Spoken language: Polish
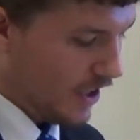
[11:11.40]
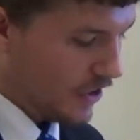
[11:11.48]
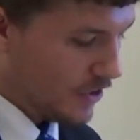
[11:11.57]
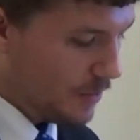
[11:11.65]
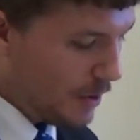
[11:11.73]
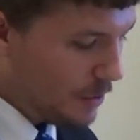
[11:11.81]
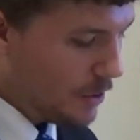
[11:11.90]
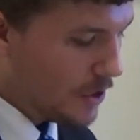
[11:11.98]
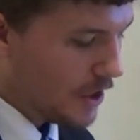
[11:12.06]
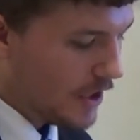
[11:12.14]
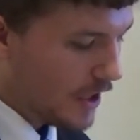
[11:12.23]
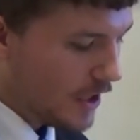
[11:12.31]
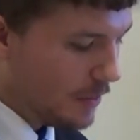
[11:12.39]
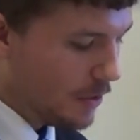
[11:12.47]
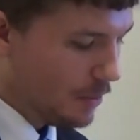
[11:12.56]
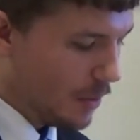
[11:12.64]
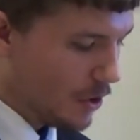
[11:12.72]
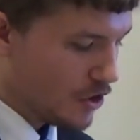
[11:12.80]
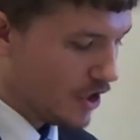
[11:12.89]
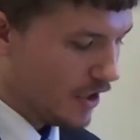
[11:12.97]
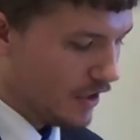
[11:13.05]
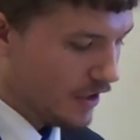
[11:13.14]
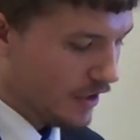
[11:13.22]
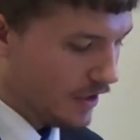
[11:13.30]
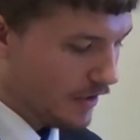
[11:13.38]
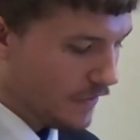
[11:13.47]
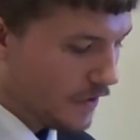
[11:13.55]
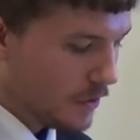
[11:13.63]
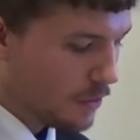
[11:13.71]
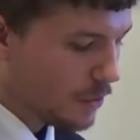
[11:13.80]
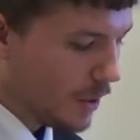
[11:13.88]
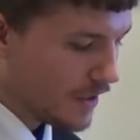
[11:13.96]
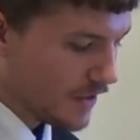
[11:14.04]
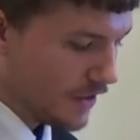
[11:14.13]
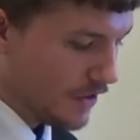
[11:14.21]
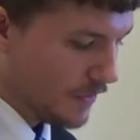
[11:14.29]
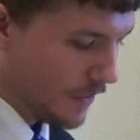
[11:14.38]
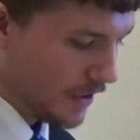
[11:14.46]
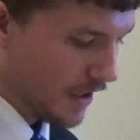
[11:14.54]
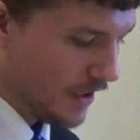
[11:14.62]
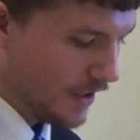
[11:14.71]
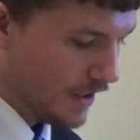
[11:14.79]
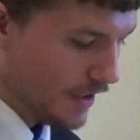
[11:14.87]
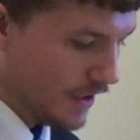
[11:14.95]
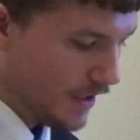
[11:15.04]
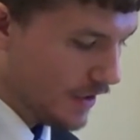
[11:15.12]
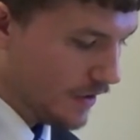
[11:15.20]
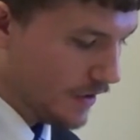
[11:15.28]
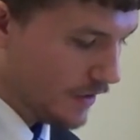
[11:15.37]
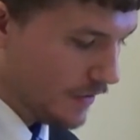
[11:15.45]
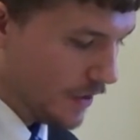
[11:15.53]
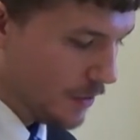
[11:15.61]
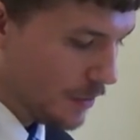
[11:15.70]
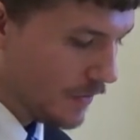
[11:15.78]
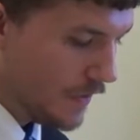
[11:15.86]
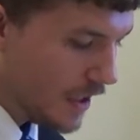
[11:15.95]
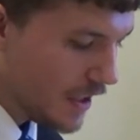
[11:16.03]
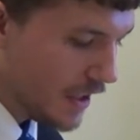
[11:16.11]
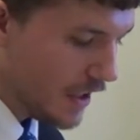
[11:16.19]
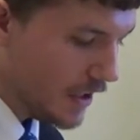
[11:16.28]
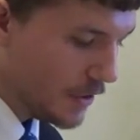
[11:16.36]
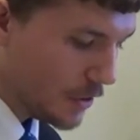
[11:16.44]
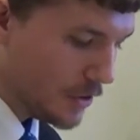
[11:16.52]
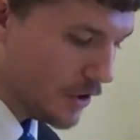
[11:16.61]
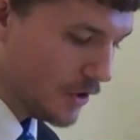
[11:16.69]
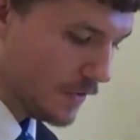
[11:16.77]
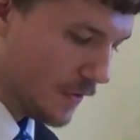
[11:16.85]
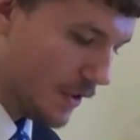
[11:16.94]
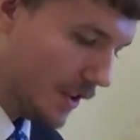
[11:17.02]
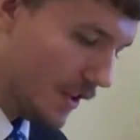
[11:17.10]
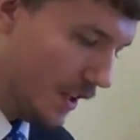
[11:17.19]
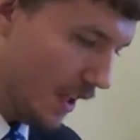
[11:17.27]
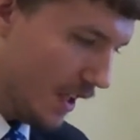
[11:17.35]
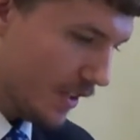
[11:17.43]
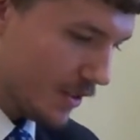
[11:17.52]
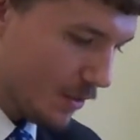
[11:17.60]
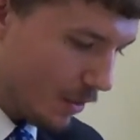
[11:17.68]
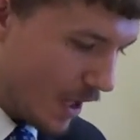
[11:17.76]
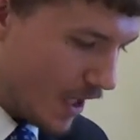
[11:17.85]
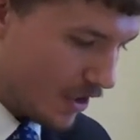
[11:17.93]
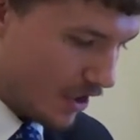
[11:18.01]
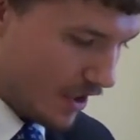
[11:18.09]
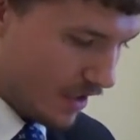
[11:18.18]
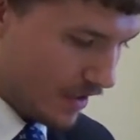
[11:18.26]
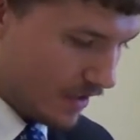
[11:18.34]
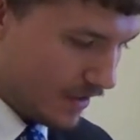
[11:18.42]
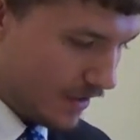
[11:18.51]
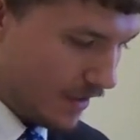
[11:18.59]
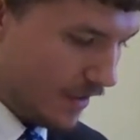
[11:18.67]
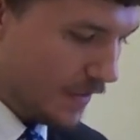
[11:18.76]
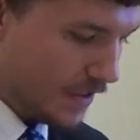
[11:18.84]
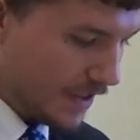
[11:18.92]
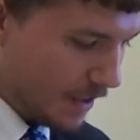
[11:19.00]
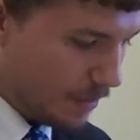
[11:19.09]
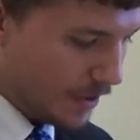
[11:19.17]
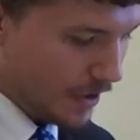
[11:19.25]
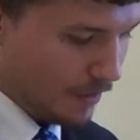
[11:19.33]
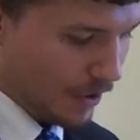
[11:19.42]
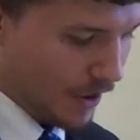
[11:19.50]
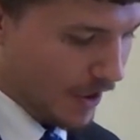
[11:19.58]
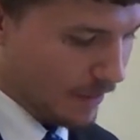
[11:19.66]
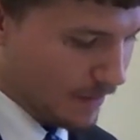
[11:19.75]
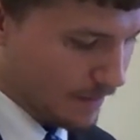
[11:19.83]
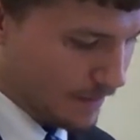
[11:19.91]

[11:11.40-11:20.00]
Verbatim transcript: Zmiłuj się nade mną, Boże, według łaski swojej, według wielkiej litości swojej, zgładź występki moje.